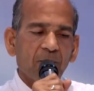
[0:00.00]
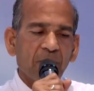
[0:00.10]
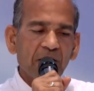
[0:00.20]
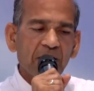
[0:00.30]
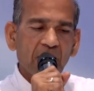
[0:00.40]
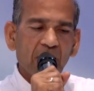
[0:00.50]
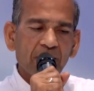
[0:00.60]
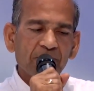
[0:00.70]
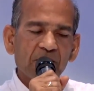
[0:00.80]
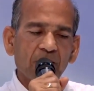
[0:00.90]
बनी
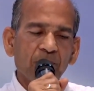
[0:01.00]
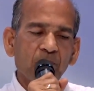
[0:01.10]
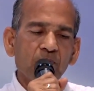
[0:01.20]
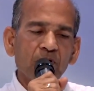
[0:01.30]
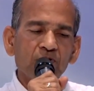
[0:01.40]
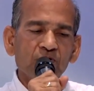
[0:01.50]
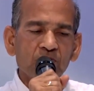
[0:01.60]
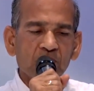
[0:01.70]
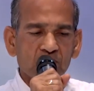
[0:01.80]
आप संपूर्ण जून